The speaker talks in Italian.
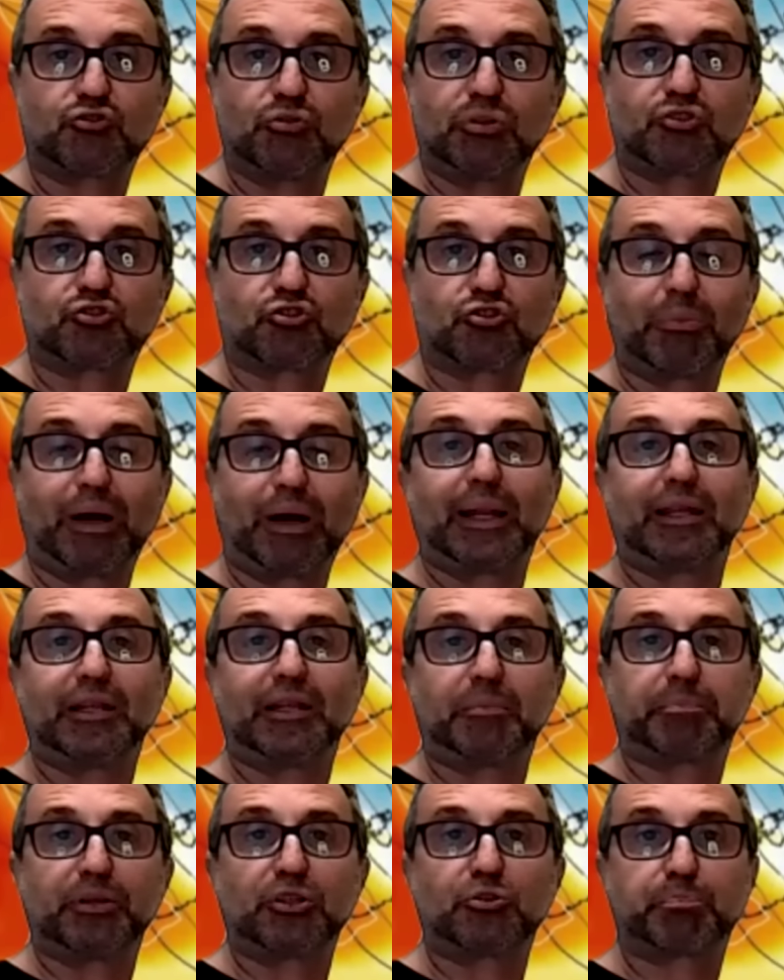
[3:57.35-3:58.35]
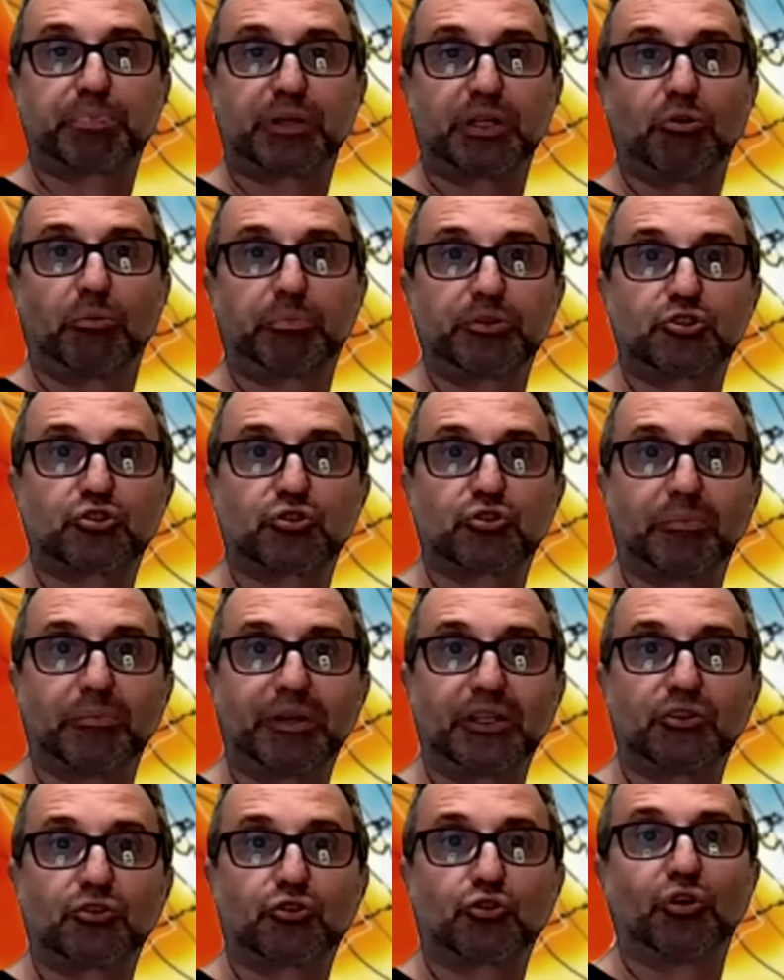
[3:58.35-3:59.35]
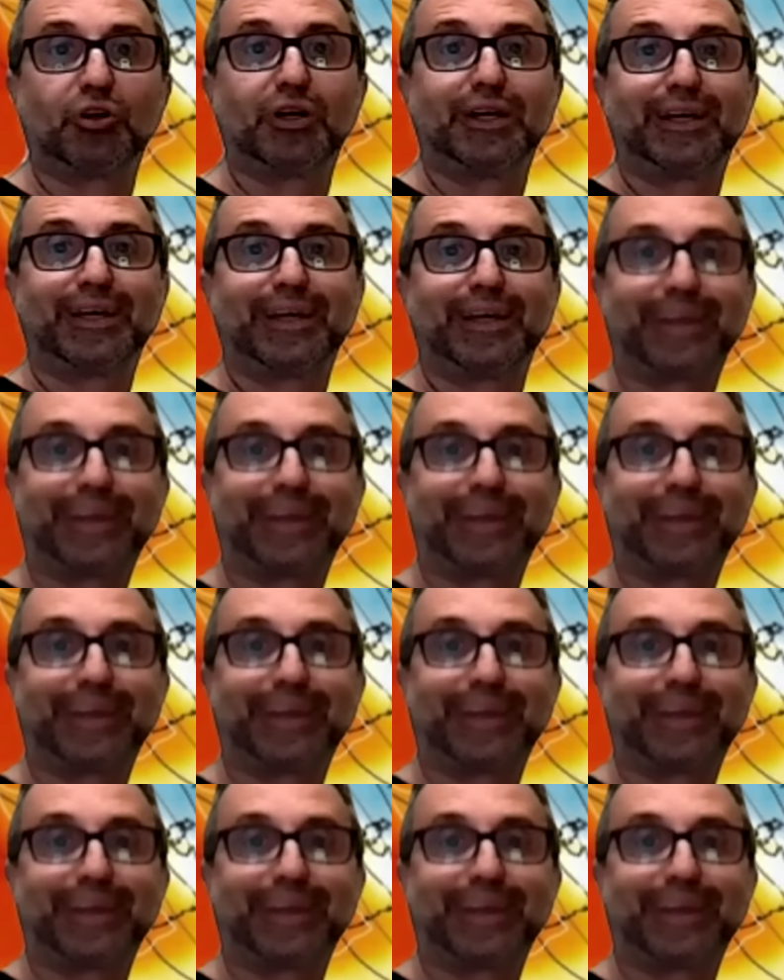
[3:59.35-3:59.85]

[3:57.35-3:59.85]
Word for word: Insomma, il pe primo peggioramento